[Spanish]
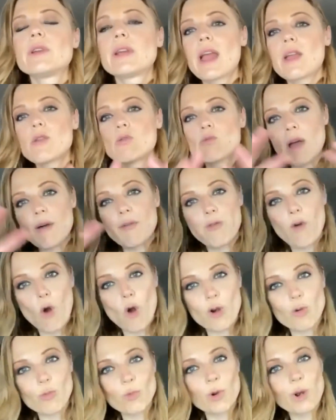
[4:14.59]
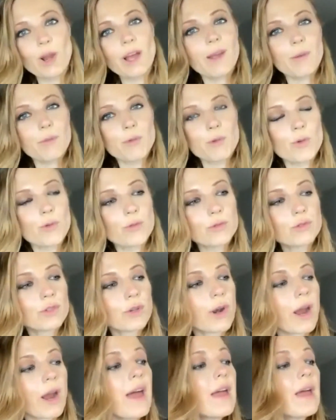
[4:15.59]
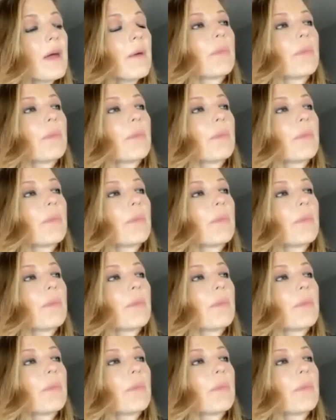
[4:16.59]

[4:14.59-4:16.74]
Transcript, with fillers: y hay una fórmula que me funciona.